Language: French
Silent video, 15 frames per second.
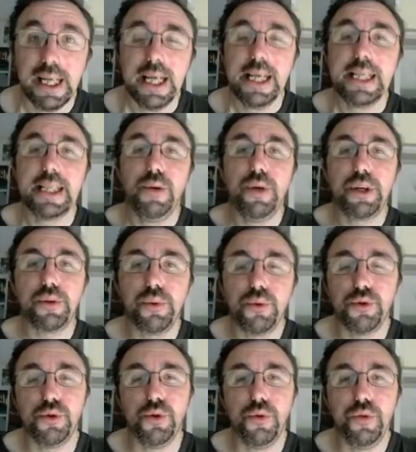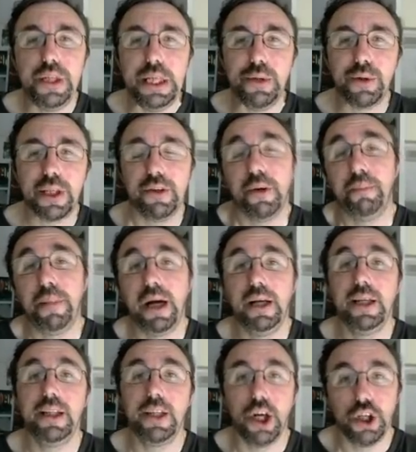Salut à tous, une vidéo qui va
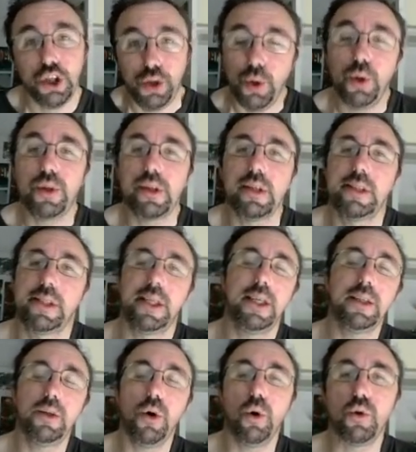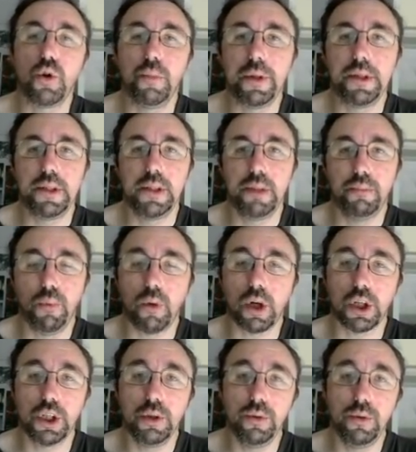parler d'un autre installateur automatisé pour
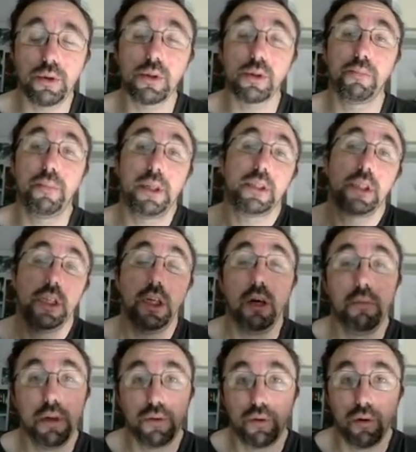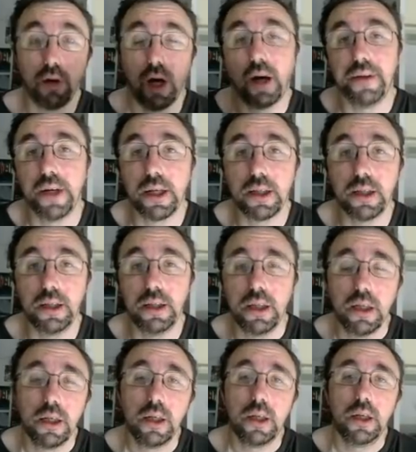Arch Linux, parce qu'il y a bien sûr Anarchy,
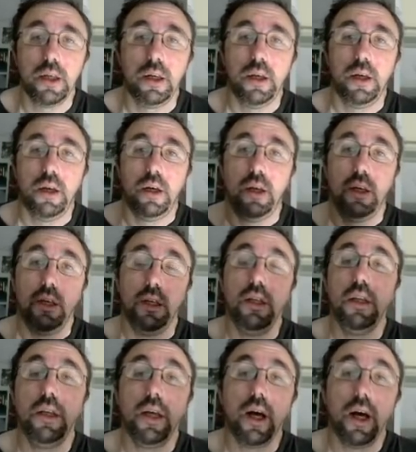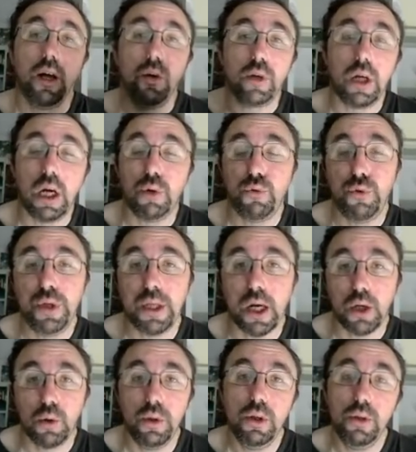il y a le graphique
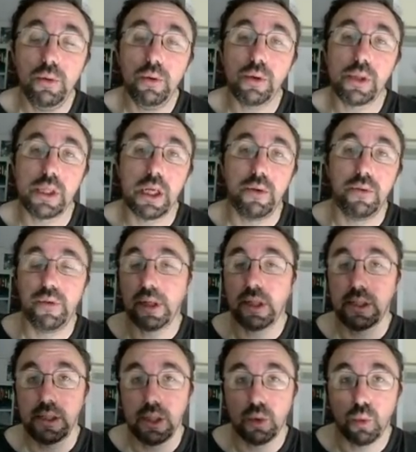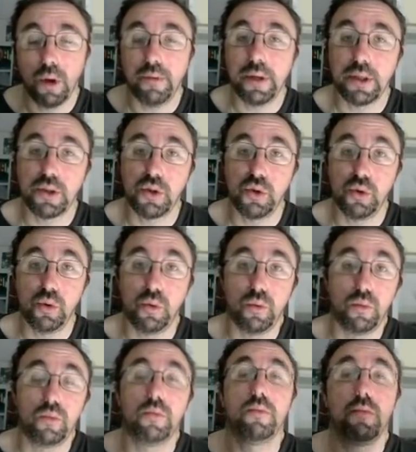Arco Linux avec ses trois versions
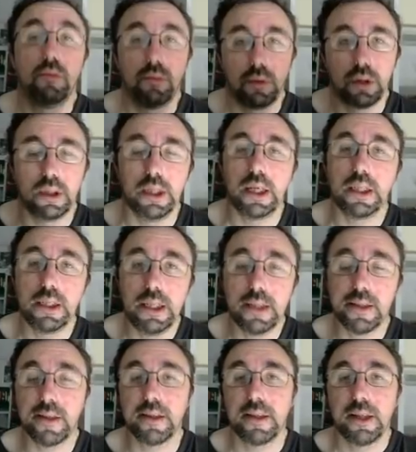qui existent,